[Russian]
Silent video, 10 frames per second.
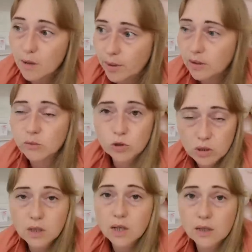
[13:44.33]
Поэтому
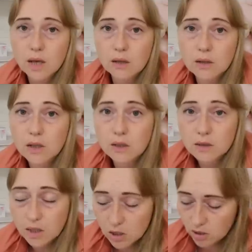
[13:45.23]
сыкотно,
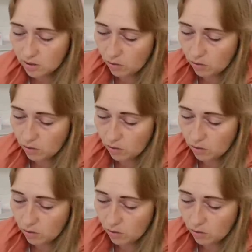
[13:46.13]
страшно